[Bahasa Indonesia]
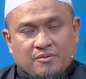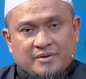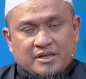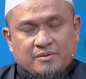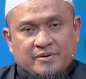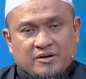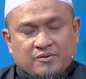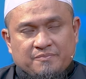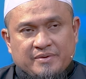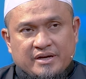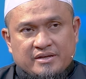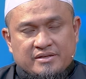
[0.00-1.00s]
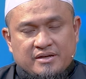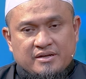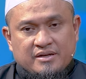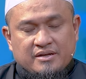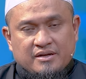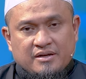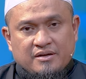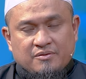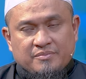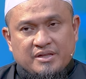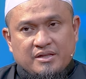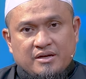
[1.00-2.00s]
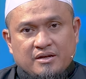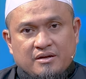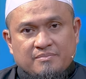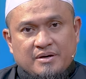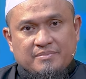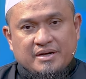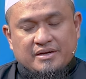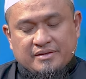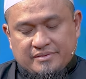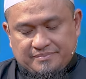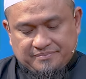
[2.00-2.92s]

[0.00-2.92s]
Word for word: man tabi'ahum bi ihsanin ila yaumiddin amma ba'd.